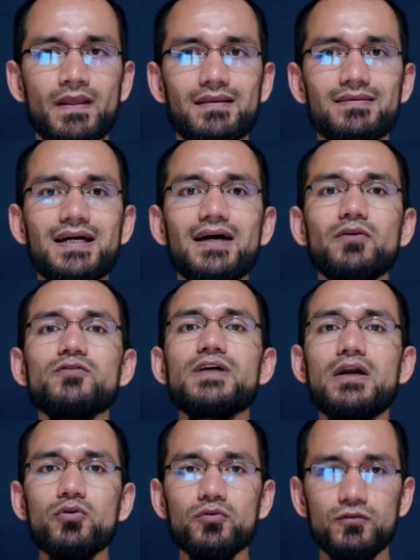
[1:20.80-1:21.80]
dados
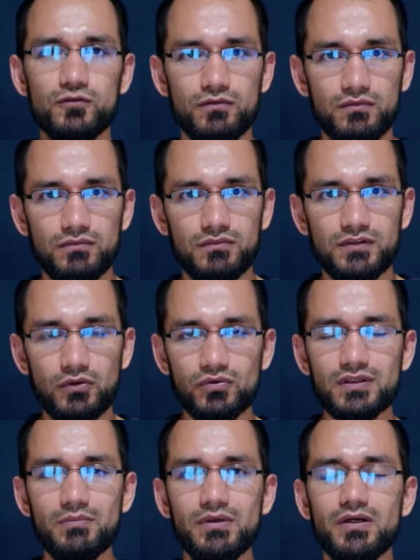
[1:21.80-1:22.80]
a luz,
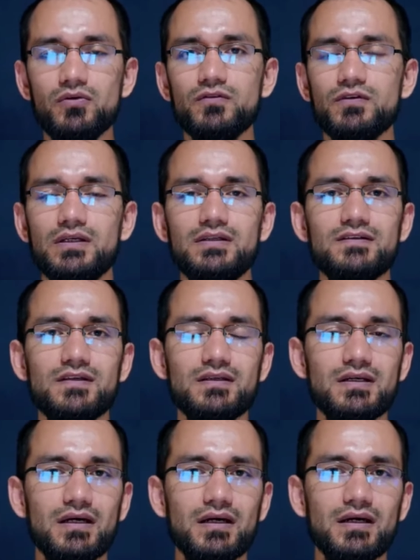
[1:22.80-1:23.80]
según también nos
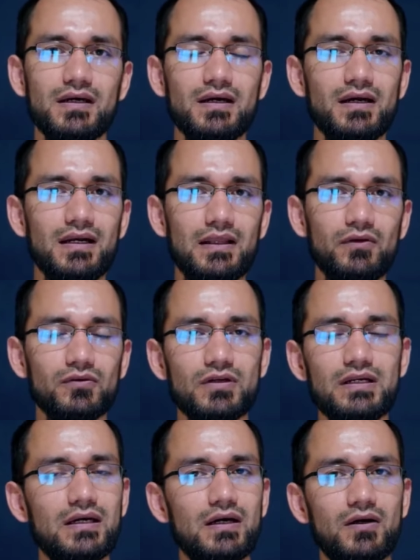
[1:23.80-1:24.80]
enseña la
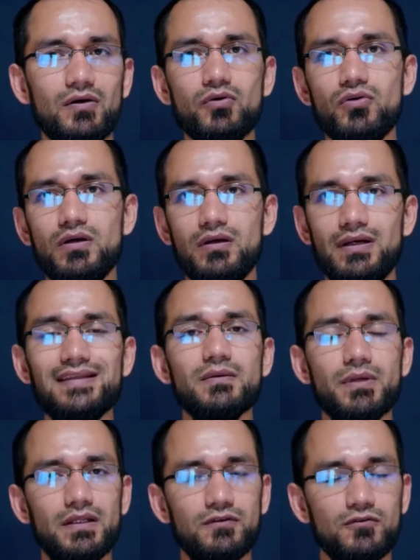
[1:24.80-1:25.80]
doctrina o la
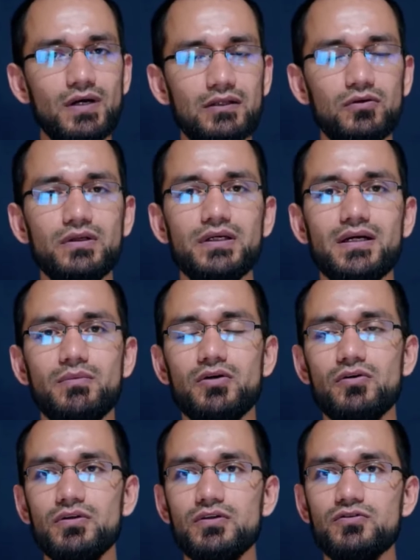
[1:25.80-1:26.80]
interpretación católica,
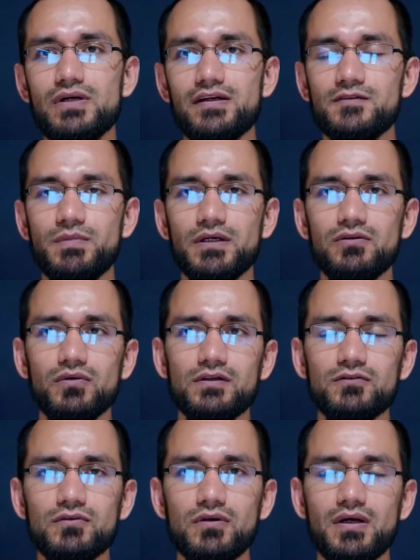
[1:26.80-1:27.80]
mejor dicho, al respecto de
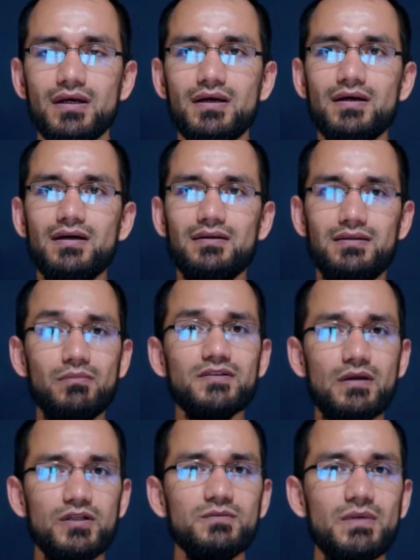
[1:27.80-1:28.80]
esto, también
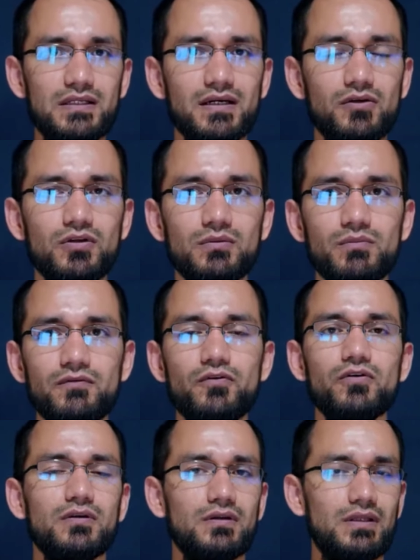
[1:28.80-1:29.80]
San Luis María Grión de Montfort,